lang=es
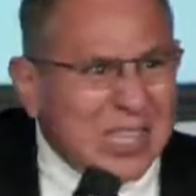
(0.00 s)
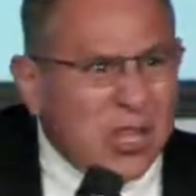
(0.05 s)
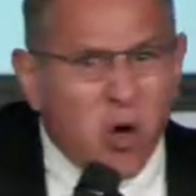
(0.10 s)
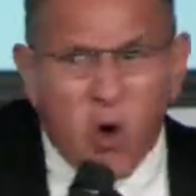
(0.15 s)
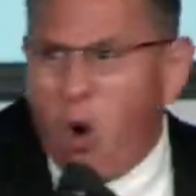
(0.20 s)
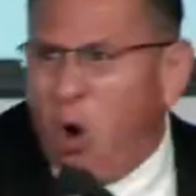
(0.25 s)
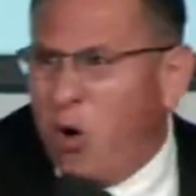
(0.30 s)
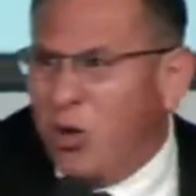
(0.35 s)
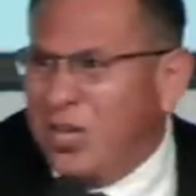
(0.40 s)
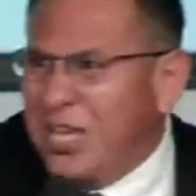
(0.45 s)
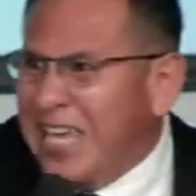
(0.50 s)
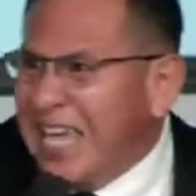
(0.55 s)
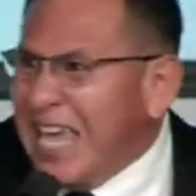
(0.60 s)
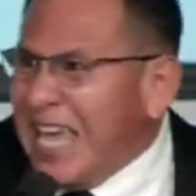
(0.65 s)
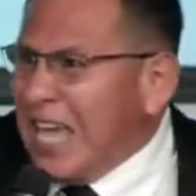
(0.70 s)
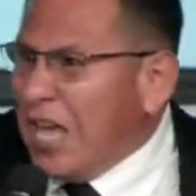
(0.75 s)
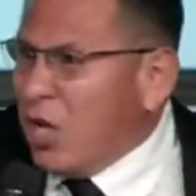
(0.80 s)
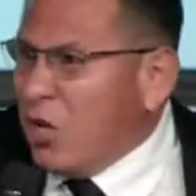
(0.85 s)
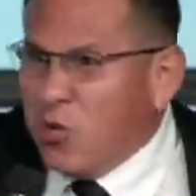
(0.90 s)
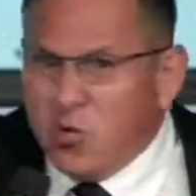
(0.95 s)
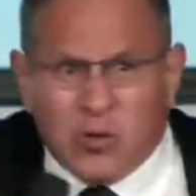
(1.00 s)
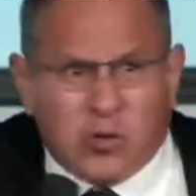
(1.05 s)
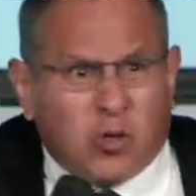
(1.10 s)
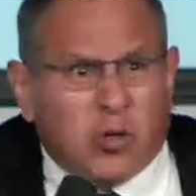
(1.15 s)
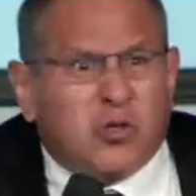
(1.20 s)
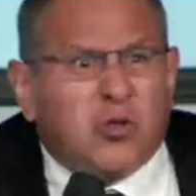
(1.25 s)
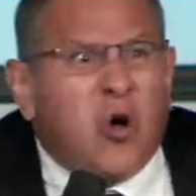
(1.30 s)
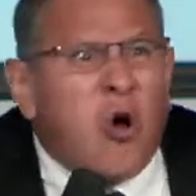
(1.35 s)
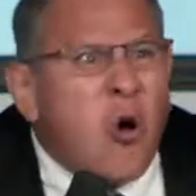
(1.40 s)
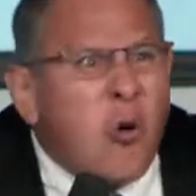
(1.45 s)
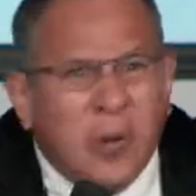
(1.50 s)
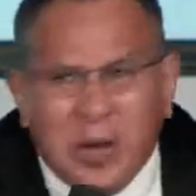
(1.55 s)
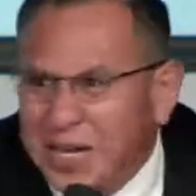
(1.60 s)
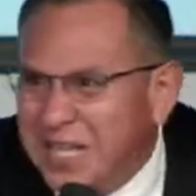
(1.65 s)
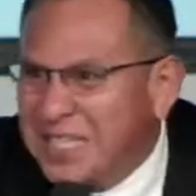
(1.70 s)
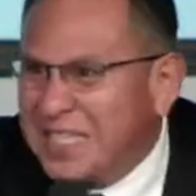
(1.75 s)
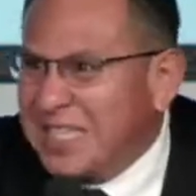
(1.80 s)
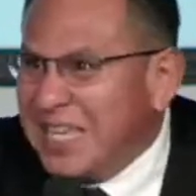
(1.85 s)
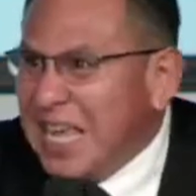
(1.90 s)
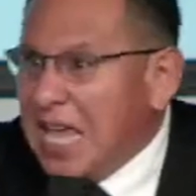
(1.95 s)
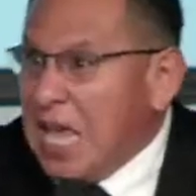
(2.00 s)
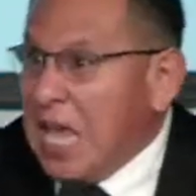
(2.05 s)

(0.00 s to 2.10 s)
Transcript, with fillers: hoy nuestros jóvenes,